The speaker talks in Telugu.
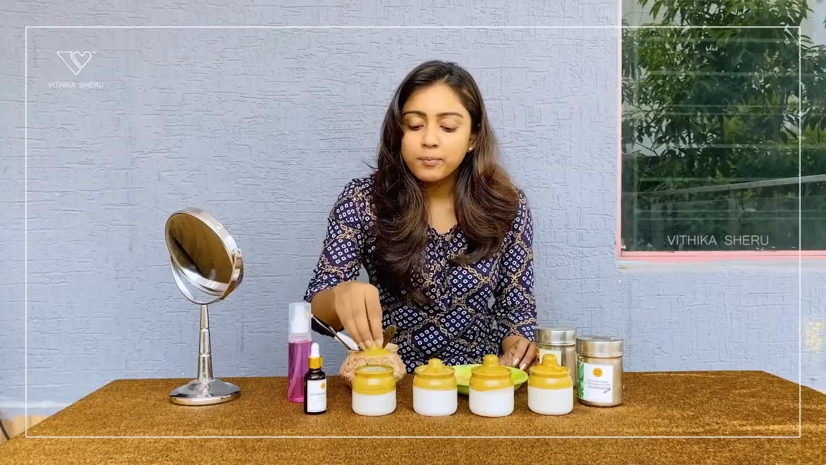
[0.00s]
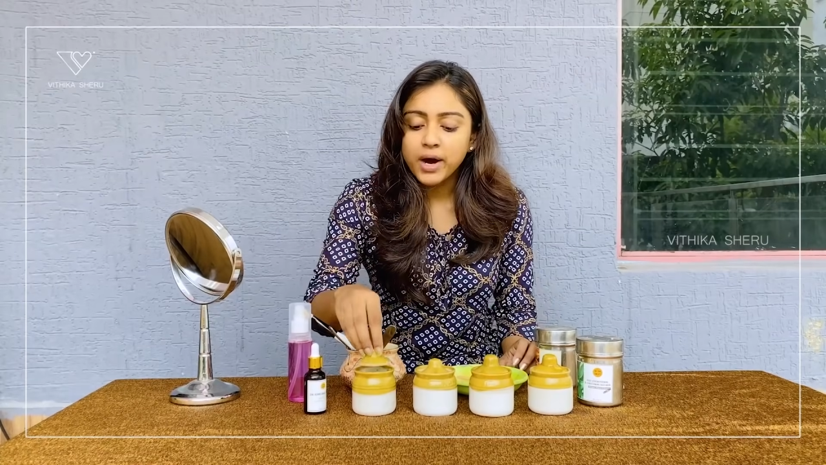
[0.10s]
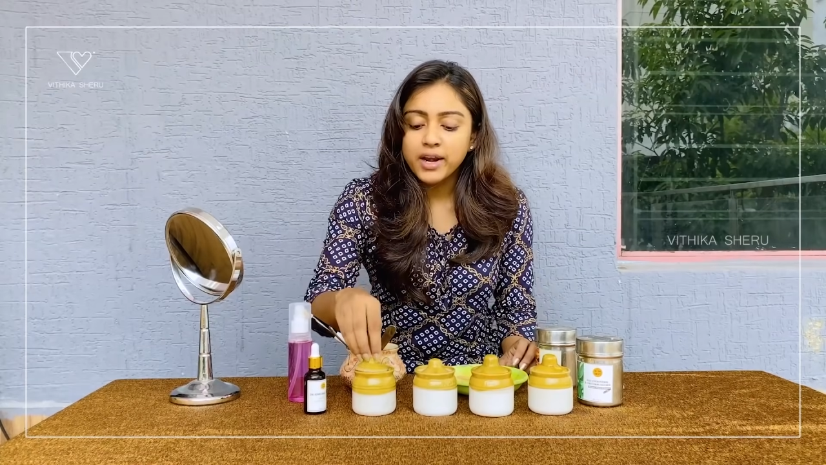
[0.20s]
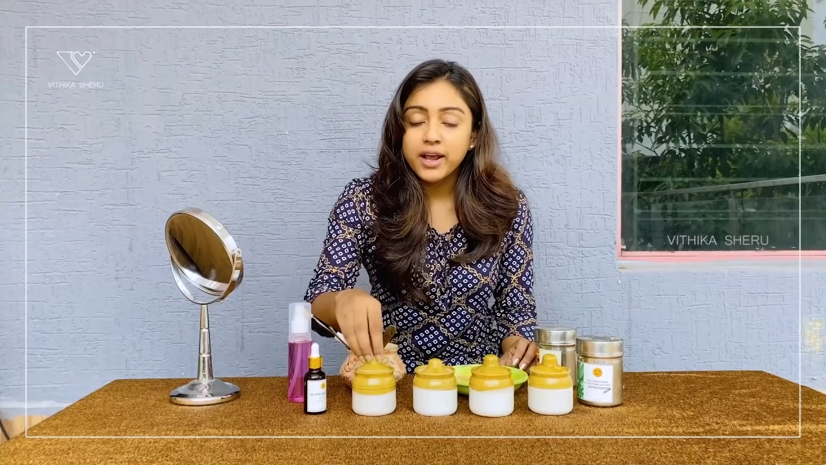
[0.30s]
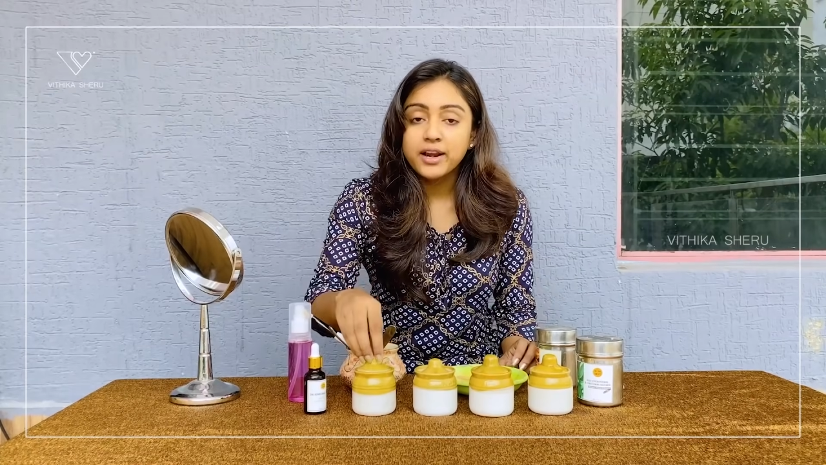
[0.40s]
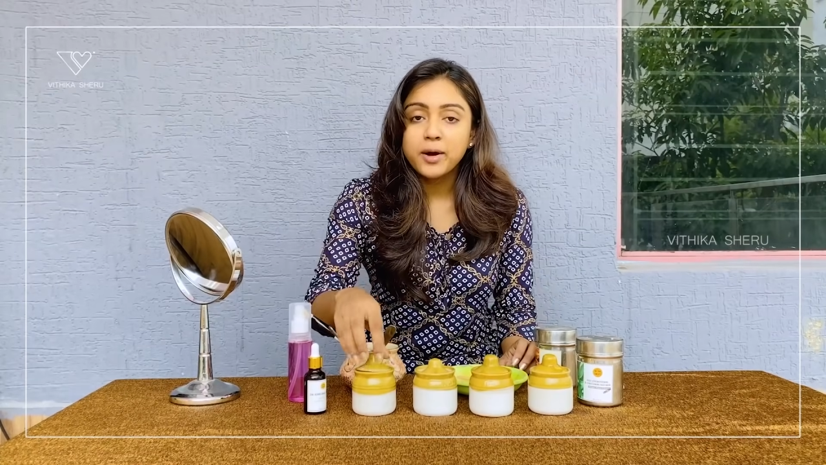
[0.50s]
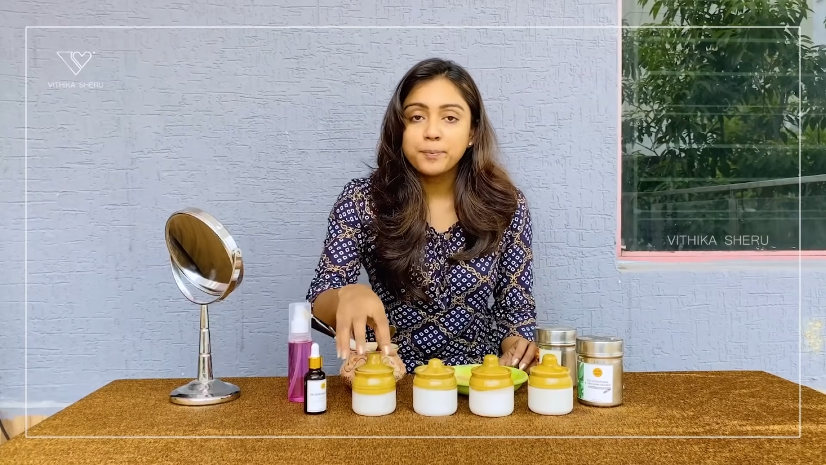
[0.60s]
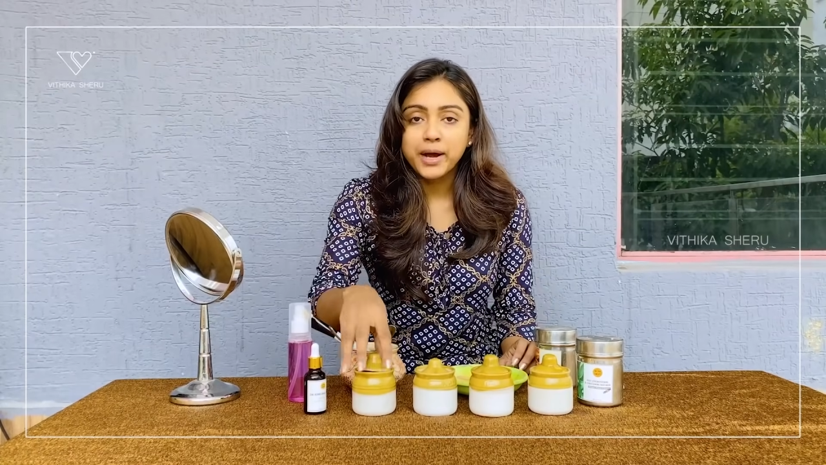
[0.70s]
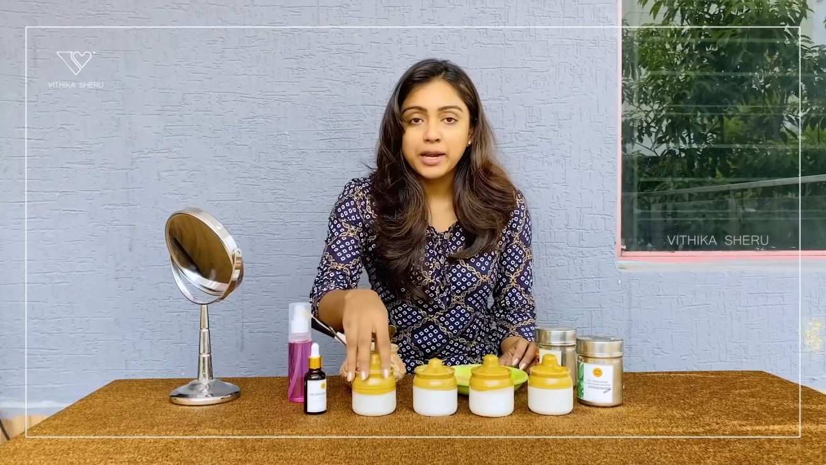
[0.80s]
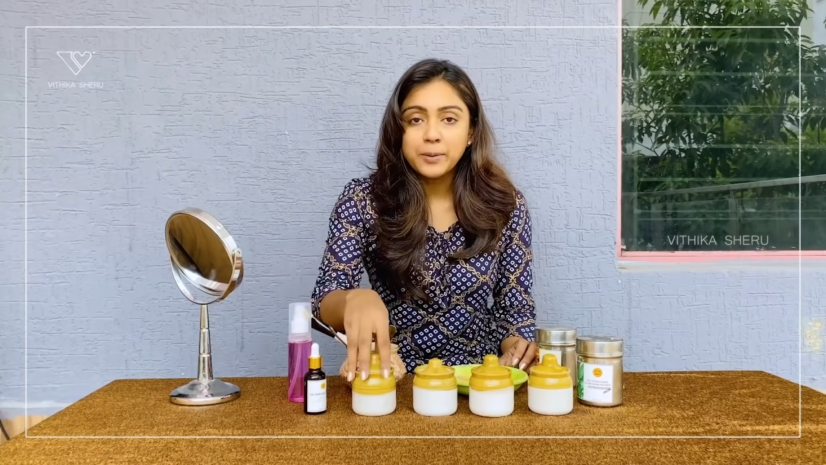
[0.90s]
బనానా
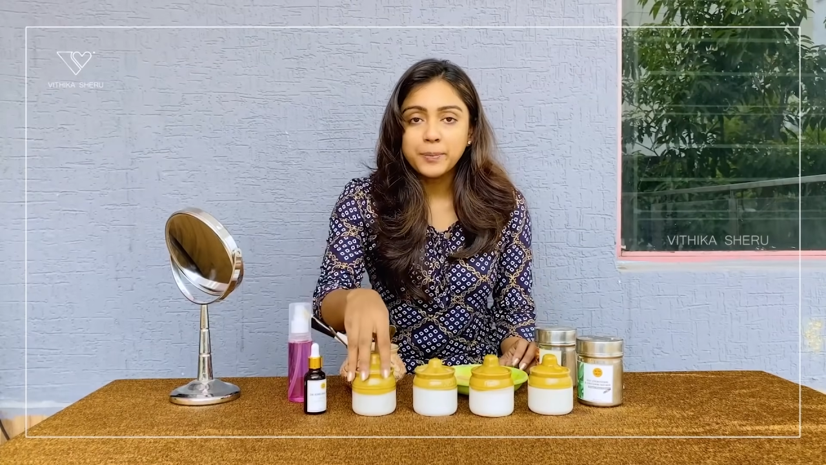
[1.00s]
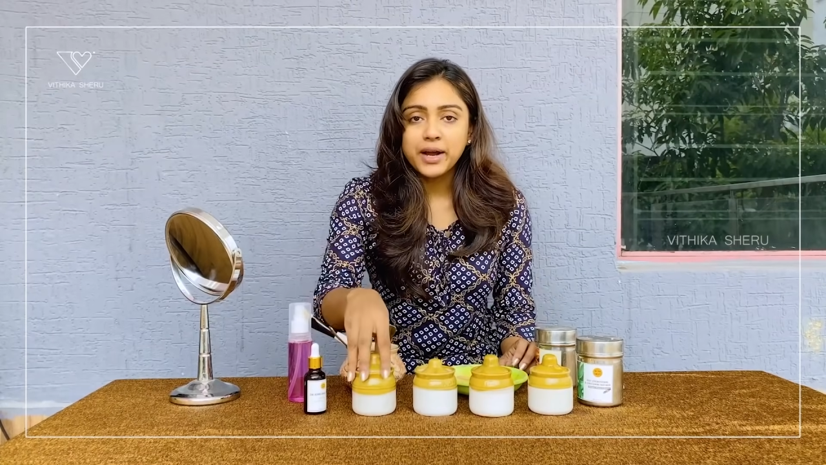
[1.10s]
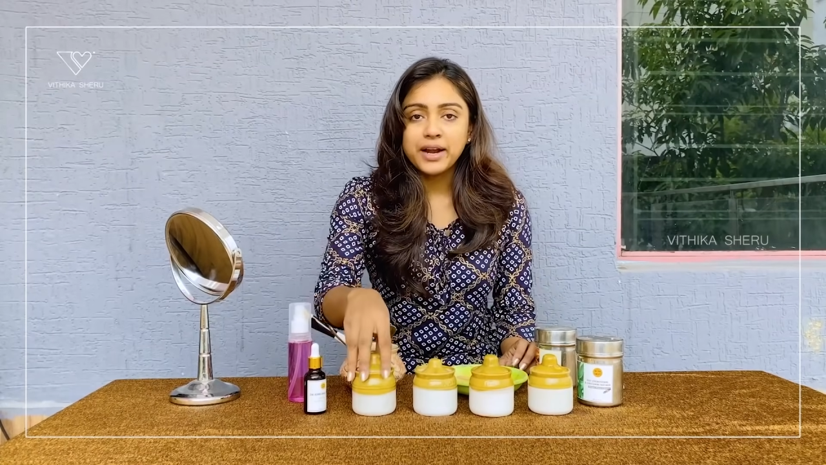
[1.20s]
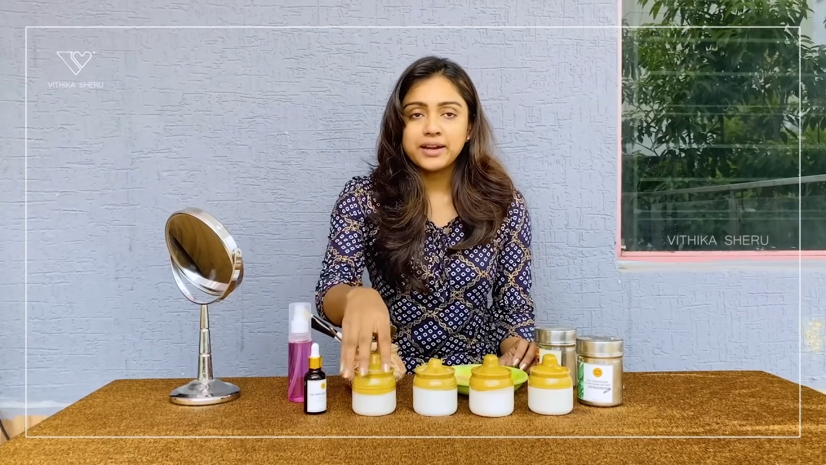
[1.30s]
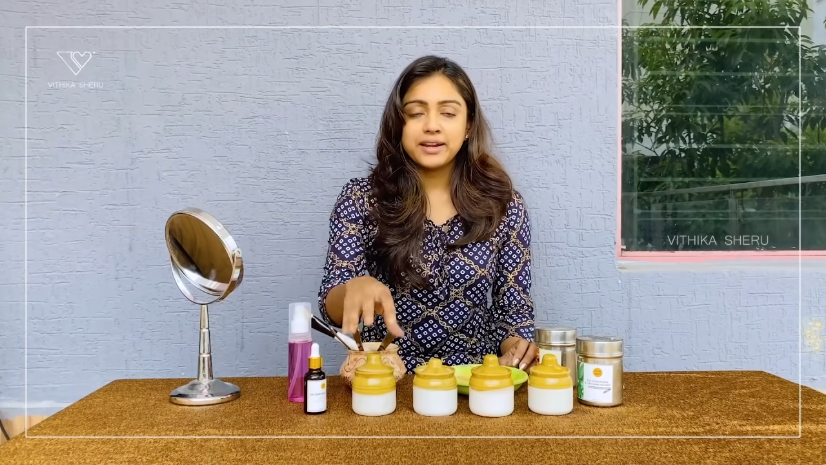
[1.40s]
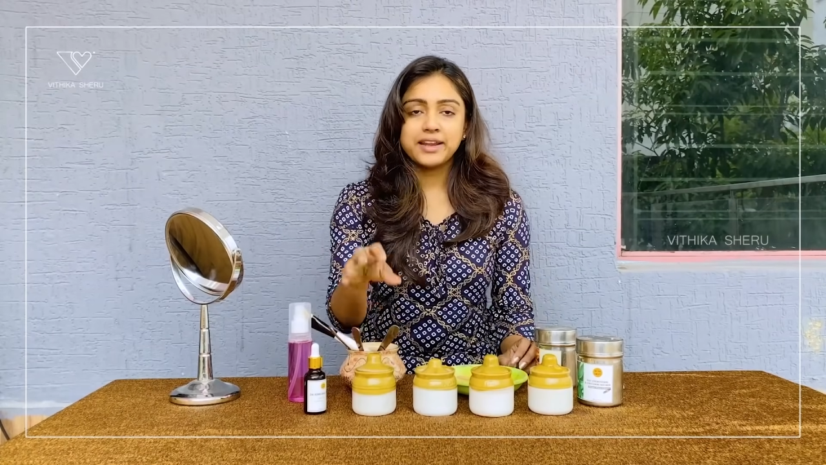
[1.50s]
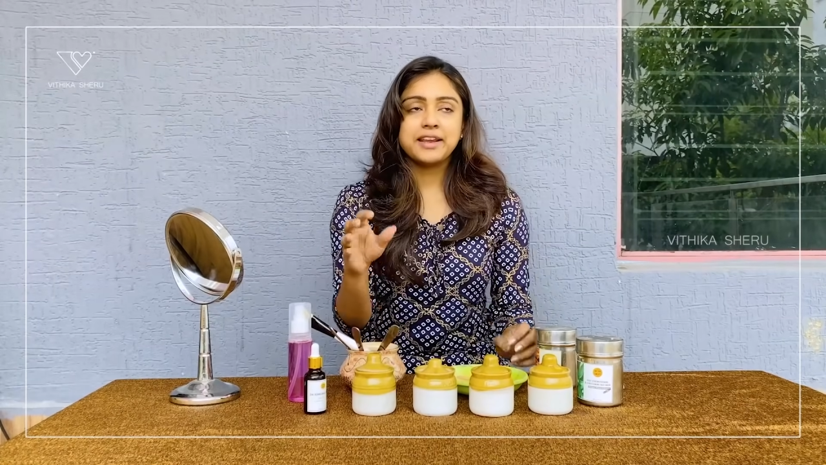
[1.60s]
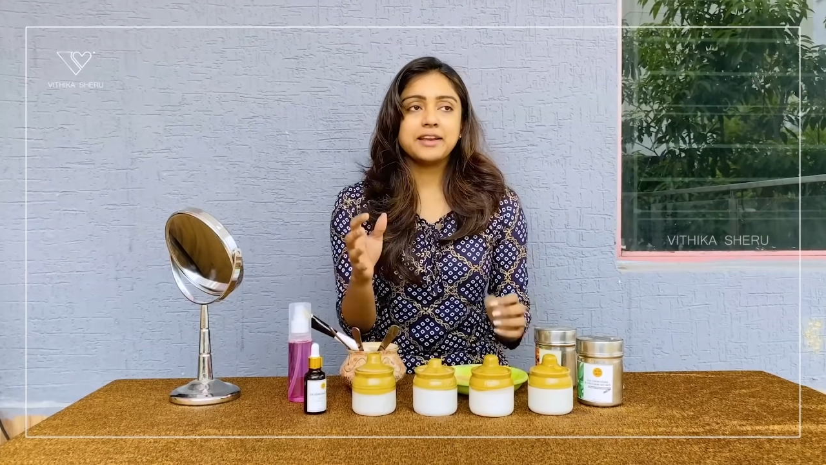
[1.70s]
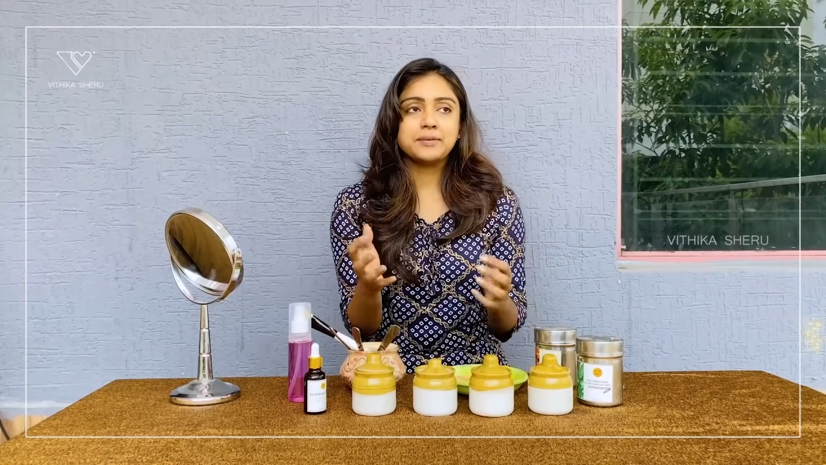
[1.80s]
పల్ప్ అంటే